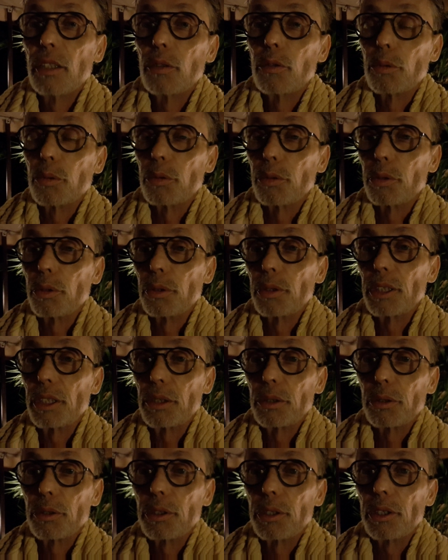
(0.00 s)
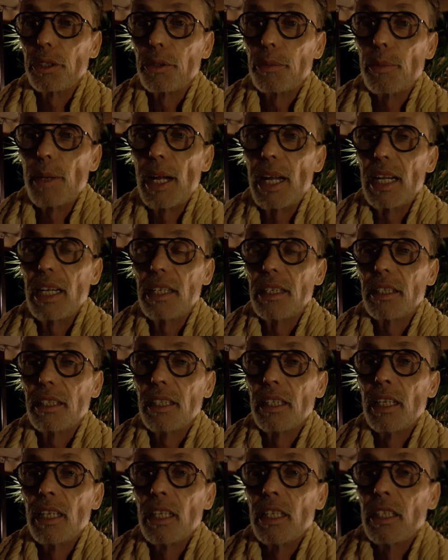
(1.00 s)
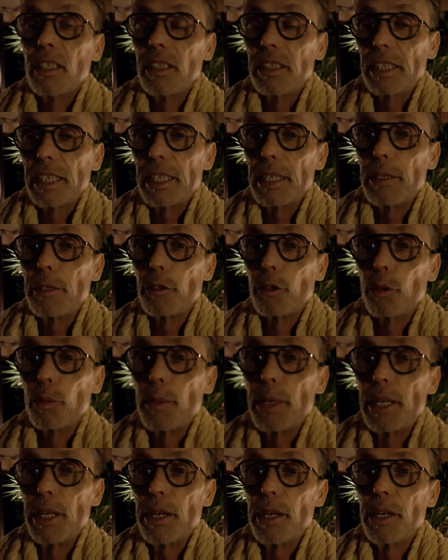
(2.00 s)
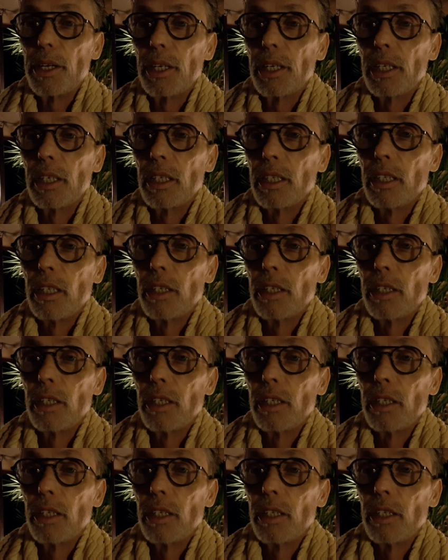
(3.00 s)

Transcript: tous ceux qui se sentent mal, il y a des jours meilleurs.